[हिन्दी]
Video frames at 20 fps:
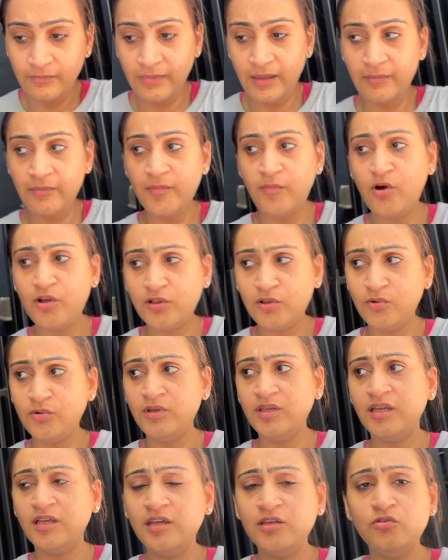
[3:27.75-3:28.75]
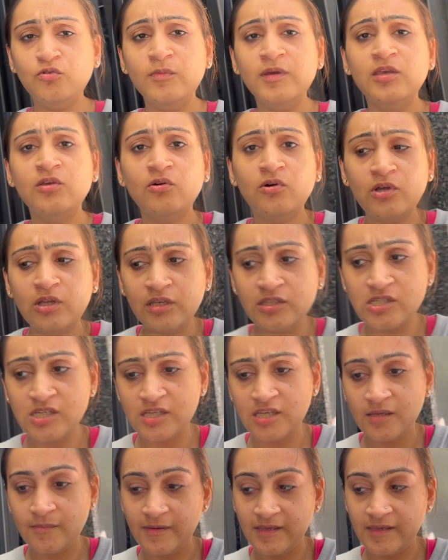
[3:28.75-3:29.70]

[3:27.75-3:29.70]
हमें बहुत लोगों ने कहा कि तुम्हें क्यों कर चाहिए